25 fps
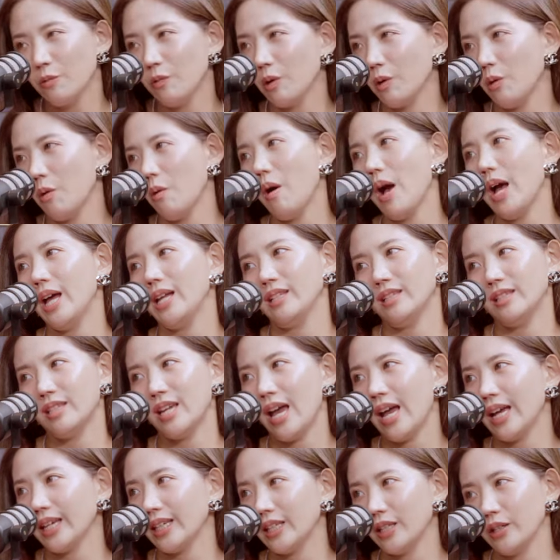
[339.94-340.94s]
文化的
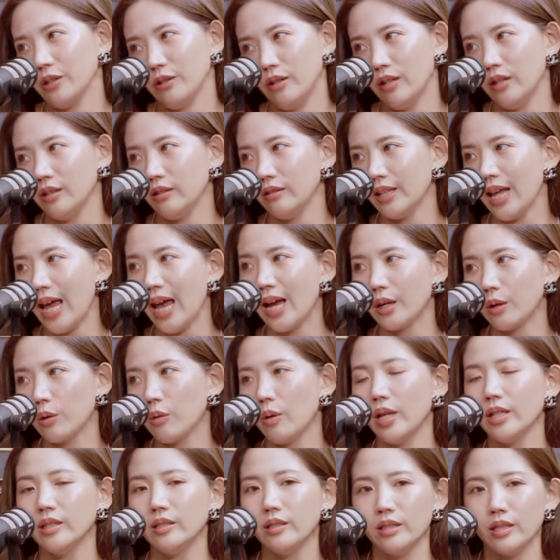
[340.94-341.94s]
差异有很大的
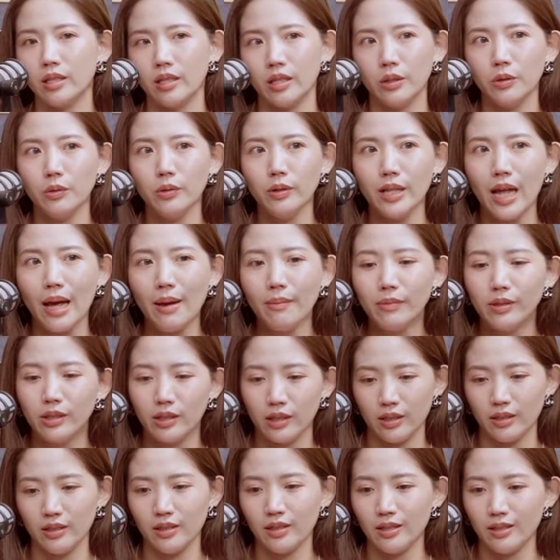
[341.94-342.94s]
关系，因为他们
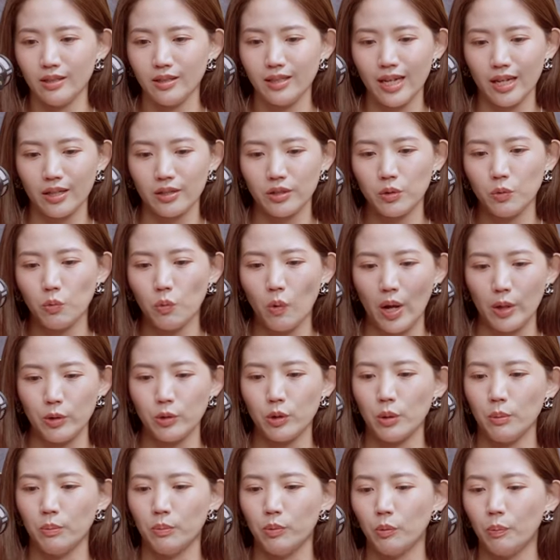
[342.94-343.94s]
的思想是完
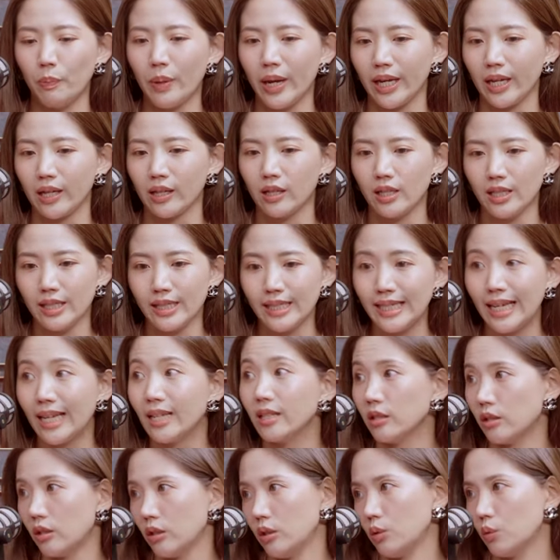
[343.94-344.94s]
全不被
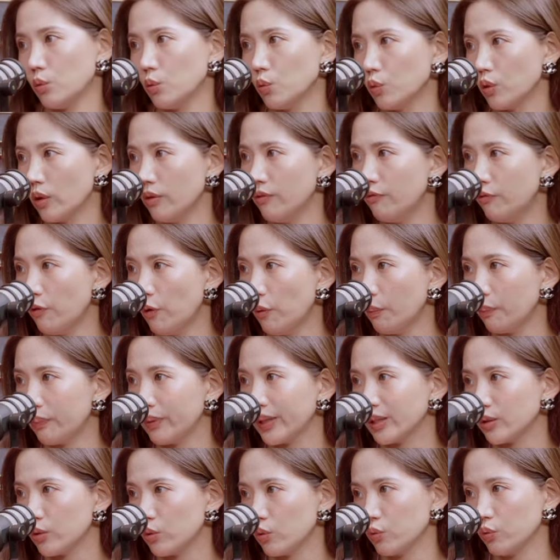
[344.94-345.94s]
限制住跟封
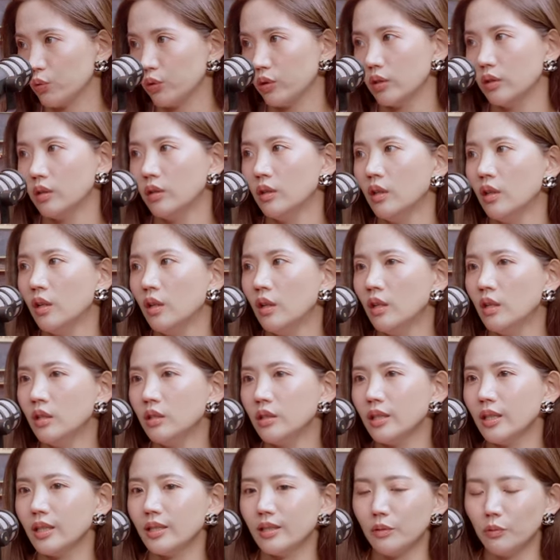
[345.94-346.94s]
闭住的。
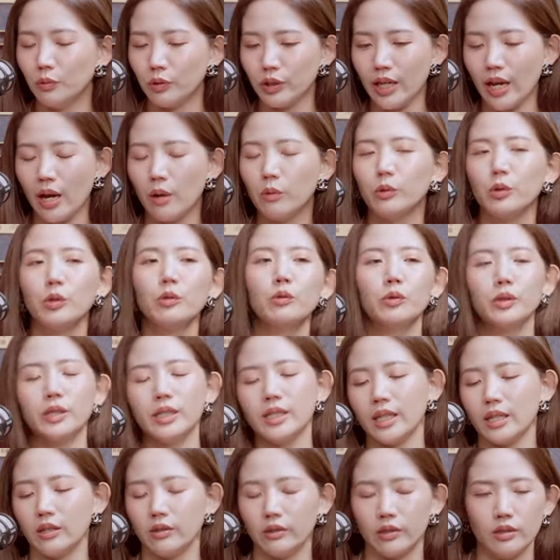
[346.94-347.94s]
这也是我现在，我因为我
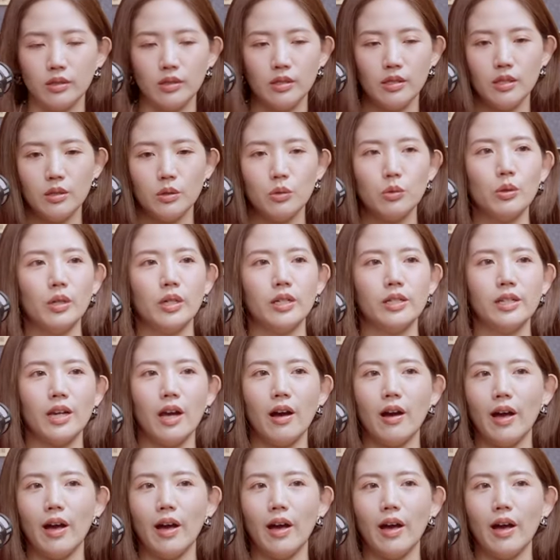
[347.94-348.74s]
自己有一个四岁的小